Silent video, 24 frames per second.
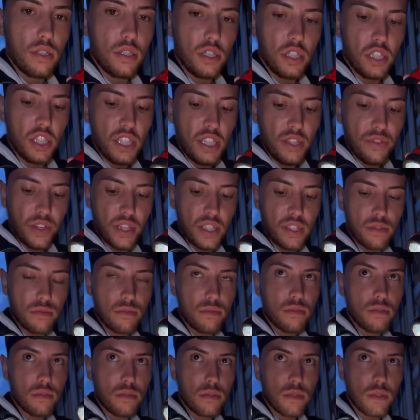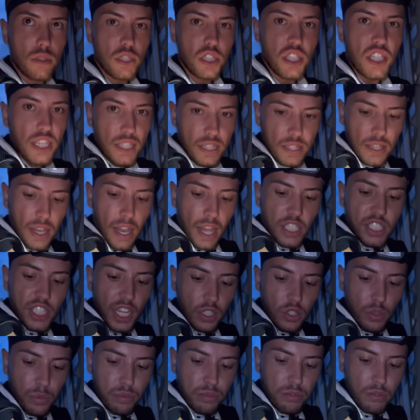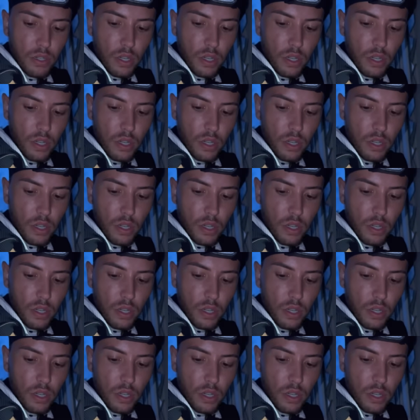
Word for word: j'ai des frissons. J'ai la chair de poule.